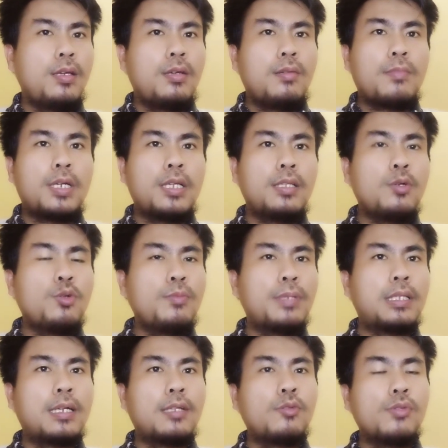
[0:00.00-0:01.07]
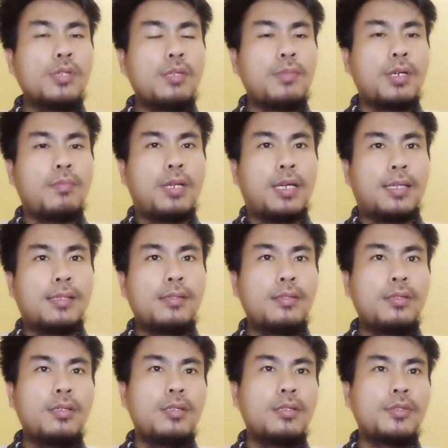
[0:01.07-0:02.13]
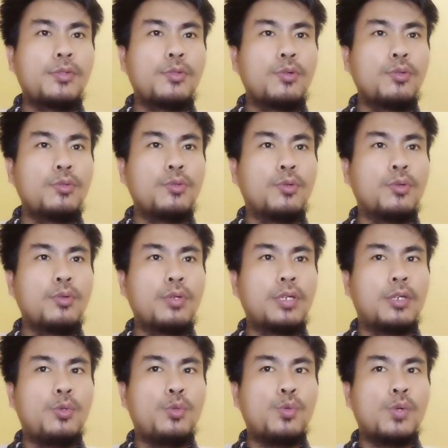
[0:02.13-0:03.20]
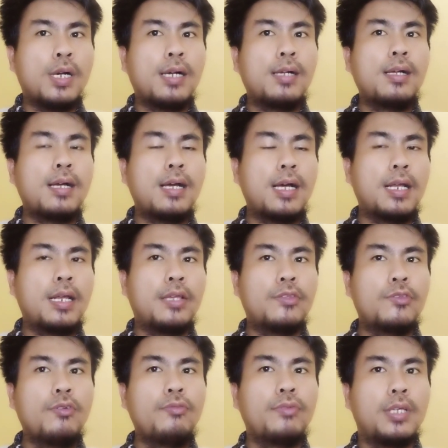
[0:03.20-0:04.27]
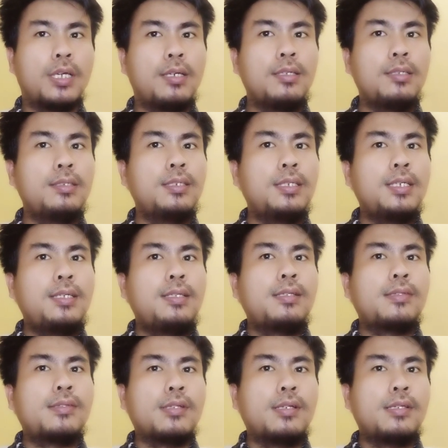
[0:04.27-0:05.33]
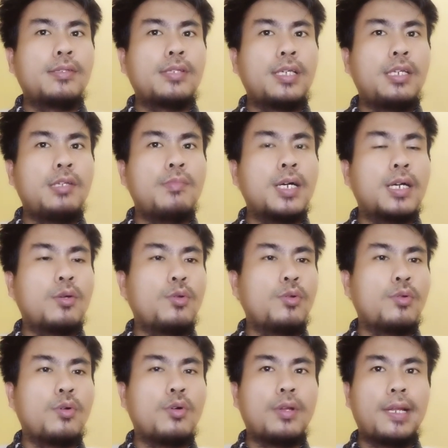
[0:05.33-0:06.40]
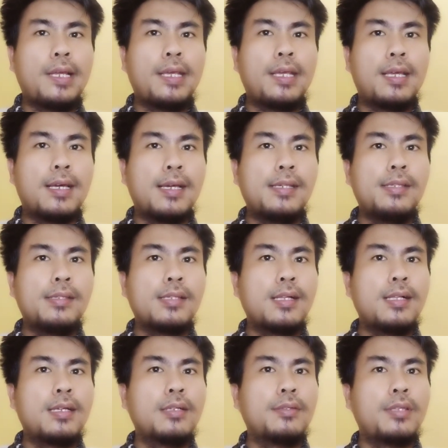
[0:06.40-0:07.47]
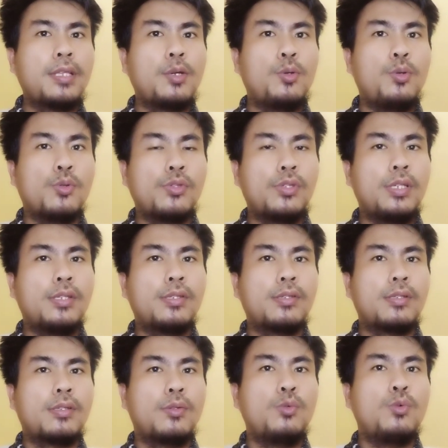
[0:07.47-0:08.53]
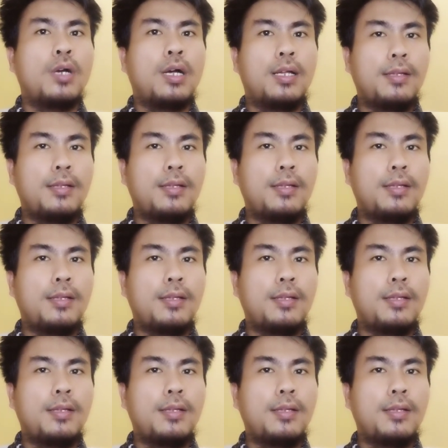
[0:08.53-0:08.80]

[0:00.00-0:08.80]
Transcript: Pada tahun 415, struktur kedua Hagia Sophia selesai dibangun oleh Kaisar Theodosius II.